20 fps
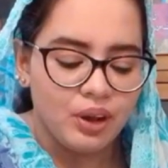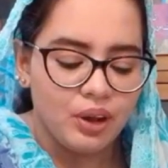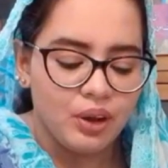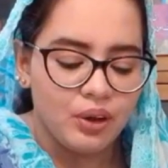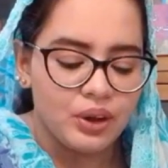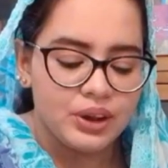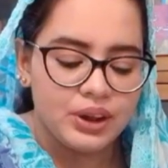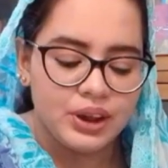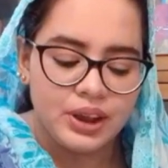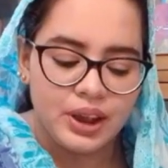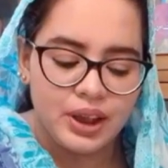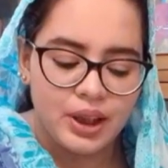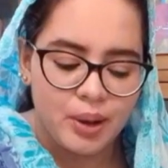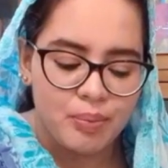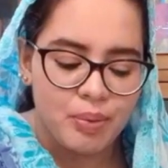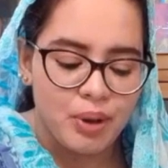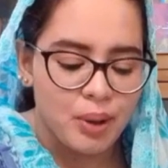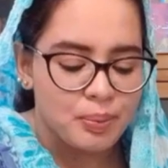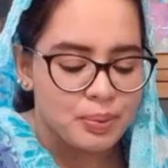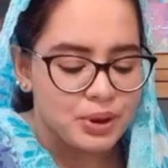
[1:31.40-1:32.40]
और दीगर
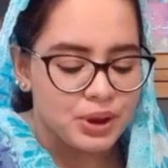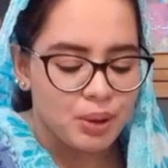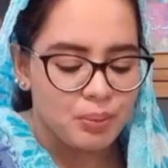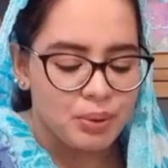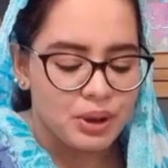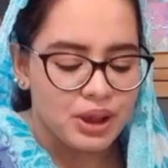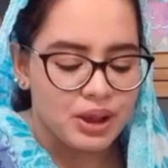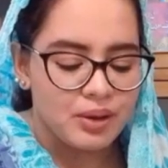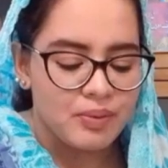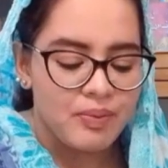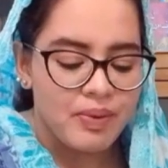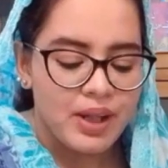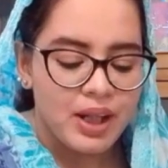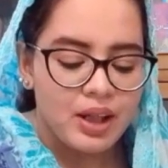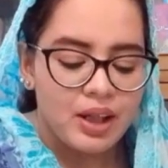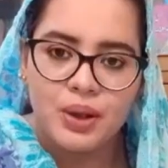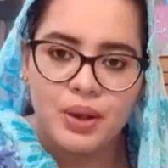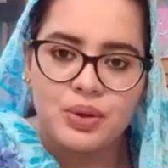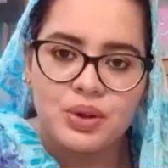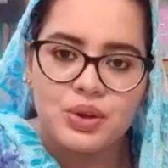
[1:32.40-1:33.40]
अहबाब शामिल
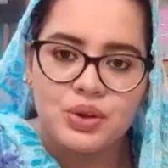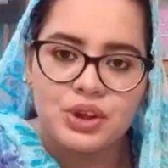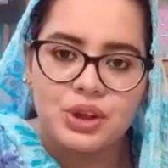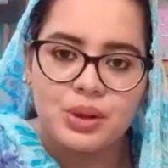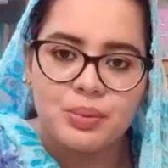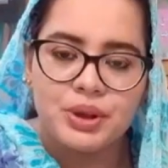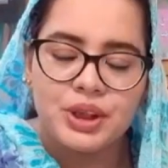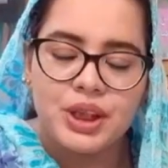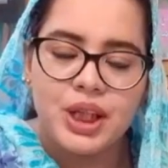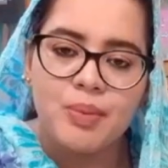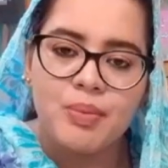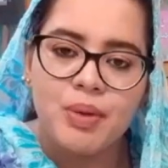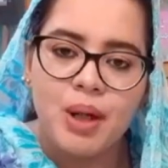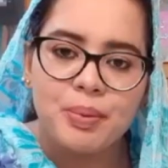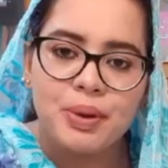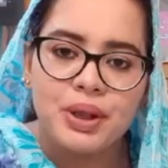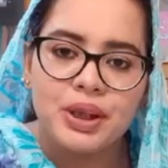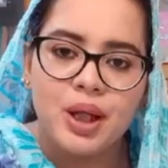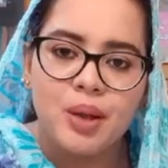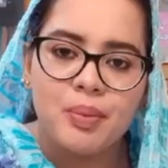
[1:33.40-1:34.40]
हैं सोशल मीडिया
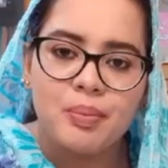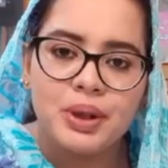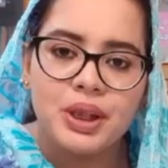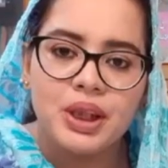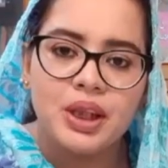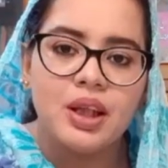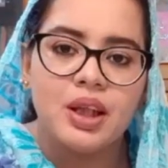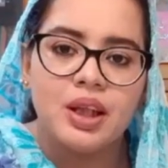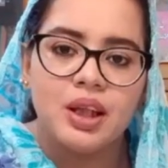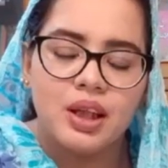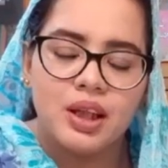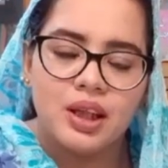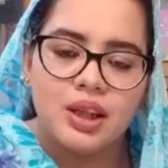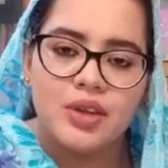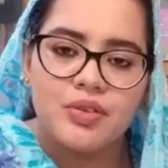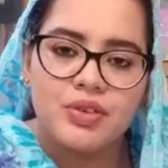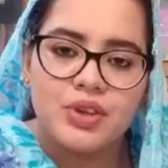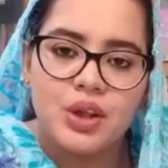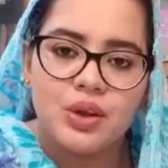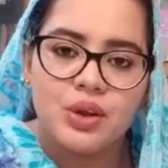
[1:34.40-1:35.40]
अहबाब के नाम भी इन
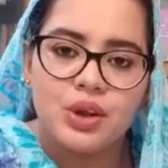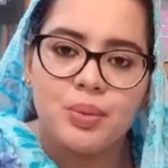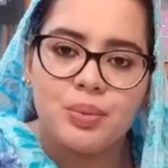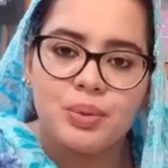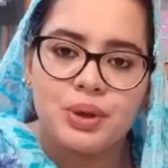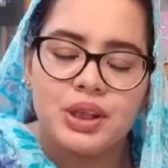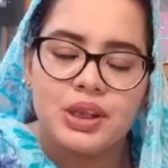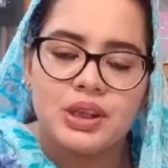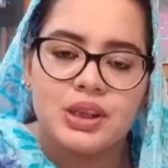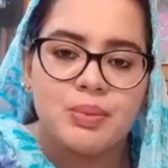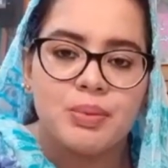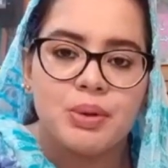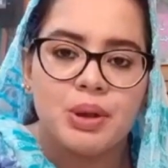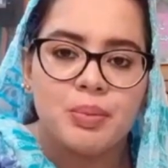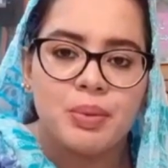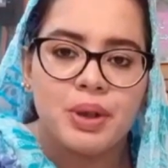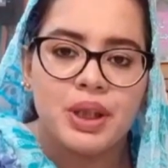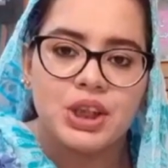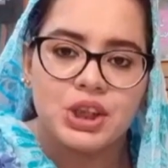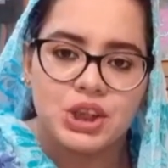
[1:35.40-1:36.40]
अफसानों की मुतरजमीन
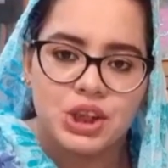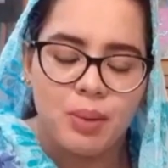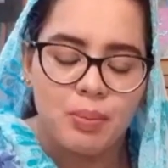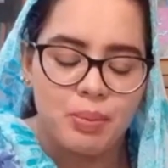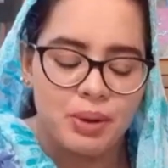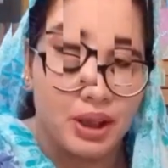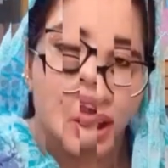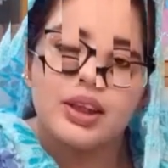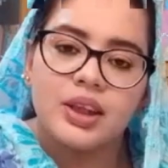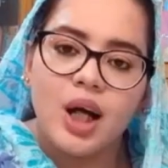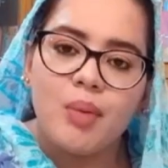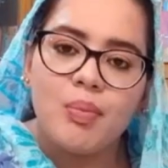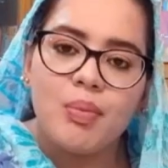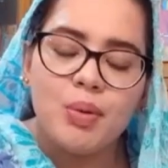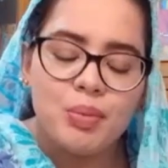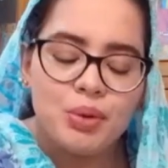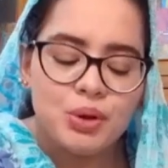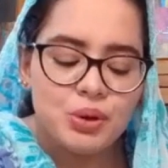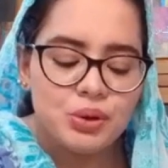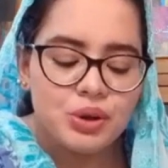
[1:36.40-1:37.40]
में शामिल किताब में
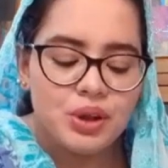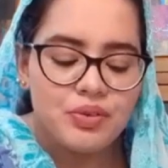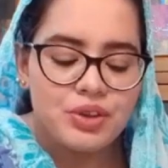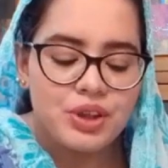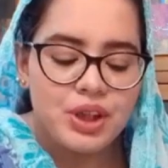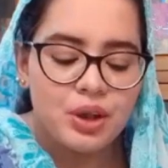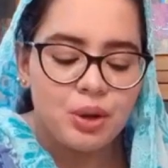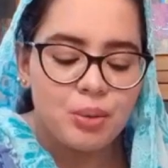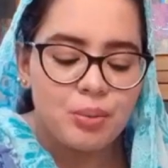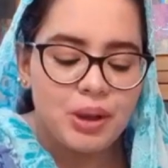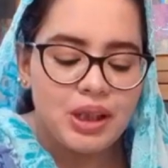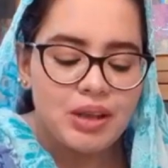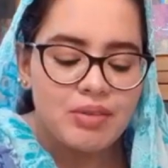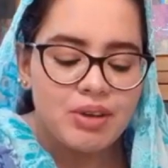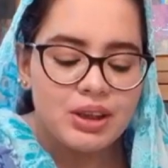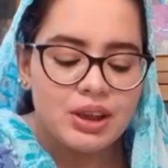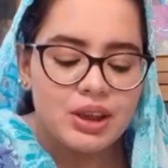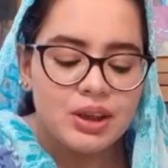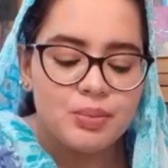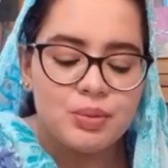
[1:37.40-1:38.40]
मौजूद अफसानों में
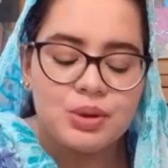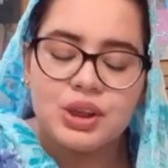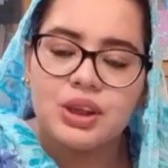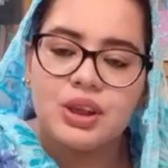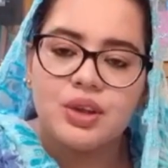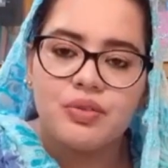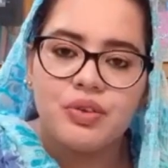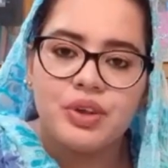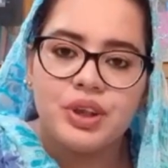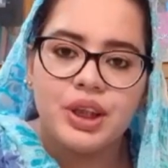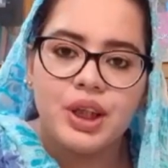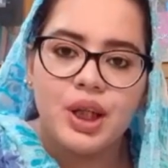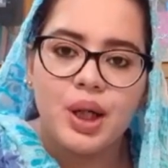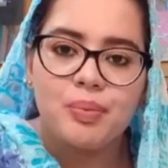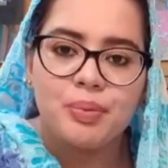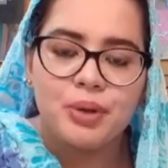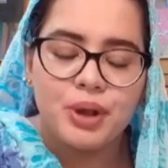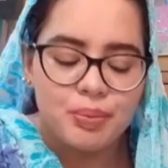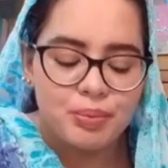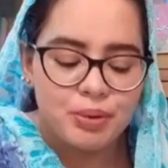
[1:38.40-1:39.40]
खुवान मुसनफ़ी ने
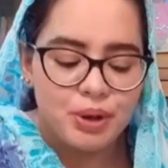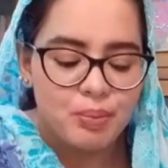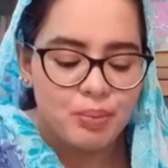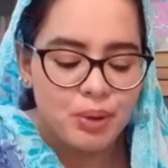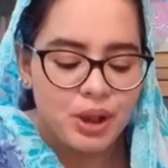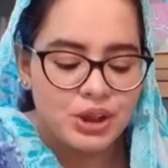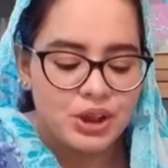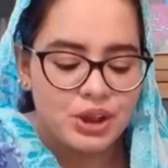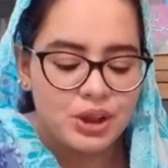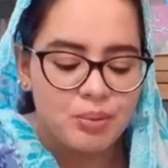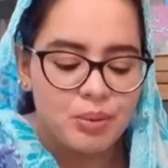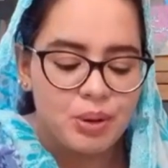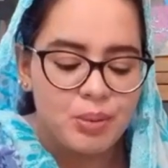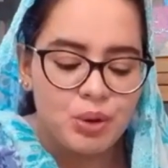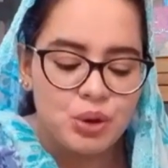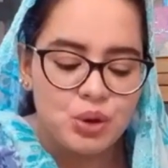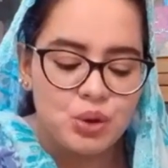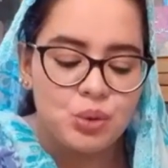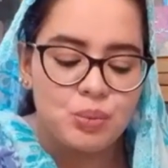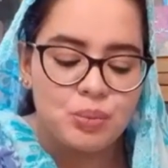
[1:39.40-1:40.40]
अपने अपने माशरे में
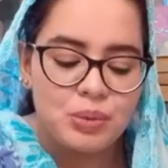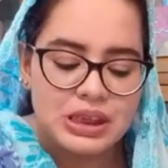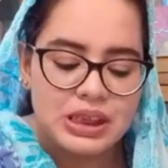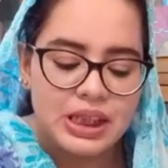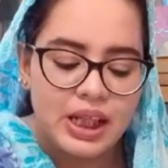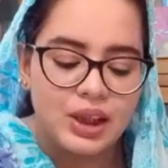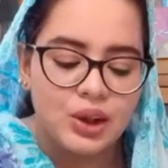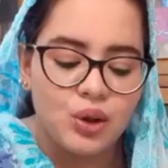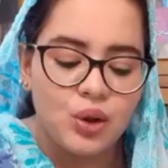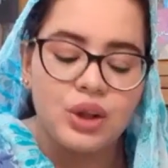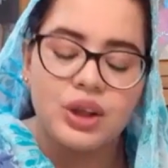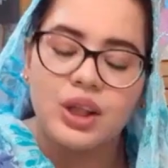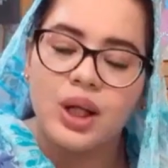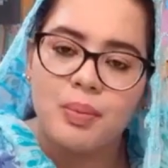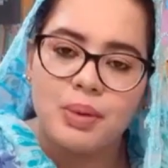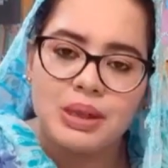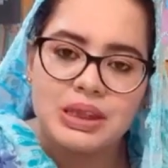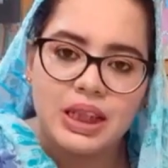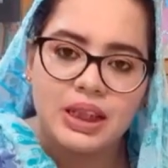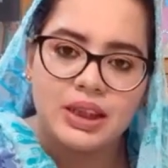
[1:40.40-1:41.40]
मौजूद मसाइल और
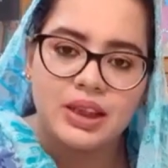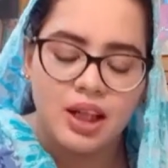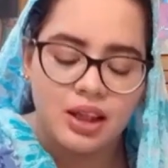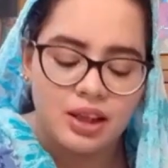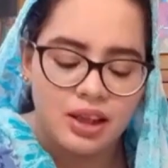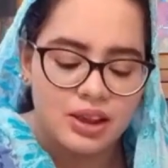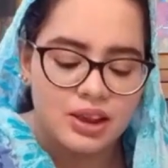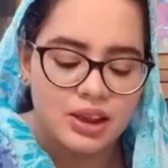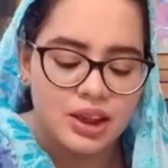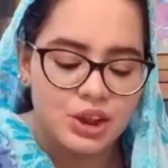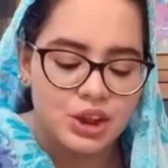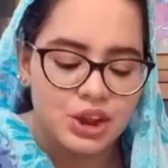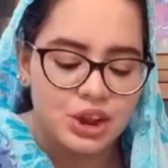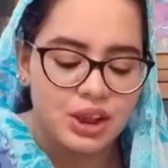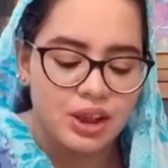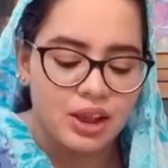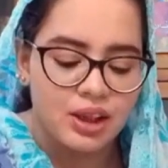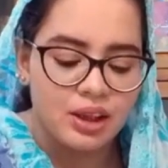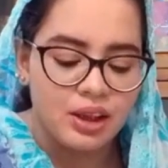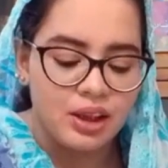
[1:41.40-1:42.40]
नामसाइल हालात का
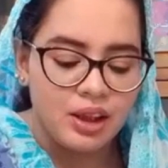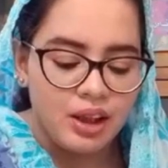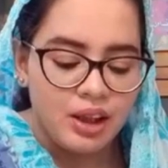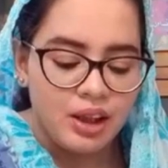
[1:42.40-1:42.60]
शिकार